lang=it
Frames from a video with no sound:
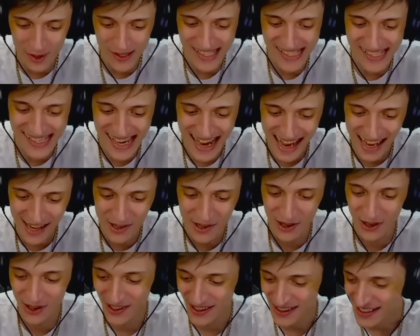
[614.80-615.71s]

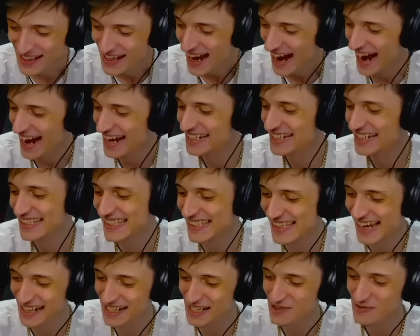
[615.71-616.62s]
Zano a
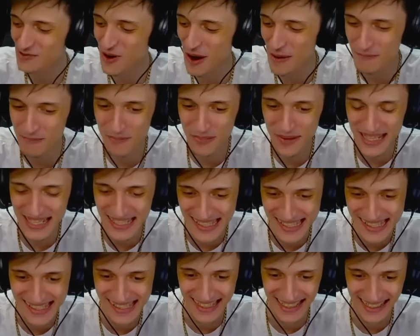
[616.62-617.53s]
iniziare One
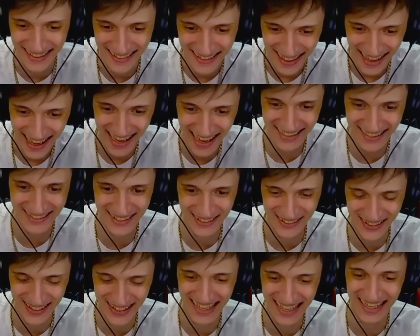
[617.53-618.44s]
Piece. Altro che